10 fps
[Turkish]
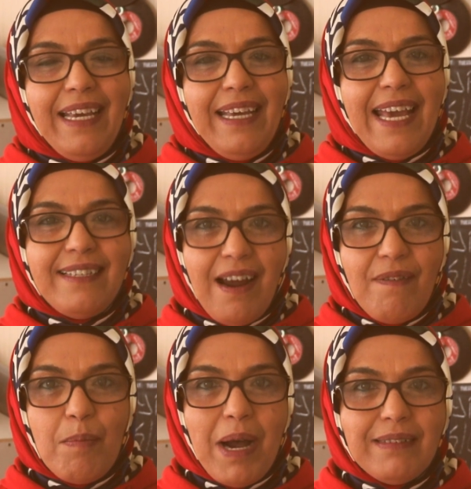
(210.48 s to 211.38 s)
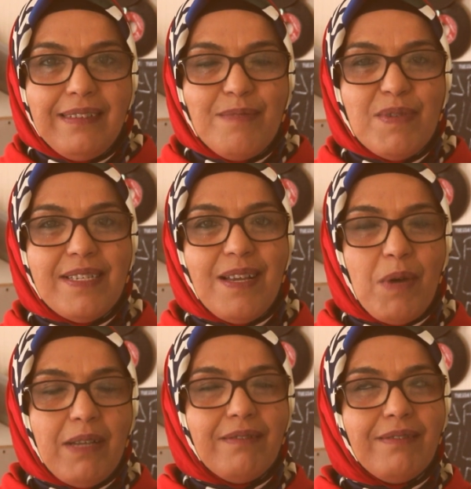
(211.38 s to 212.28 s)
e, etrafa baktığımız
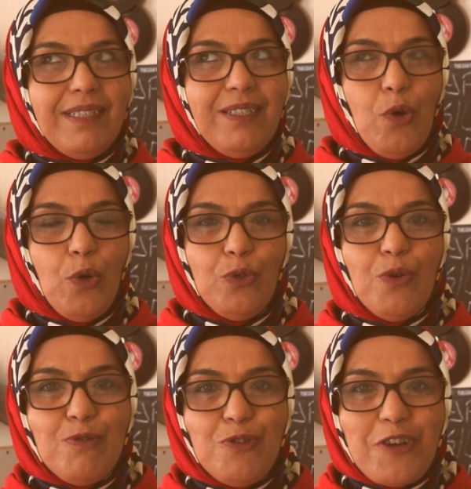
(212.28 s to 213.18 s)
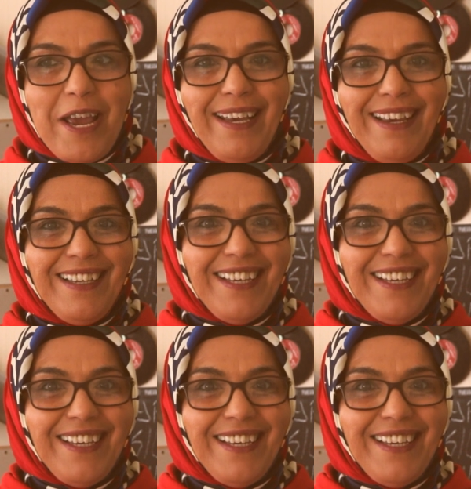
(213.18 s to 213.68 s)
zaman gördüğümüz şey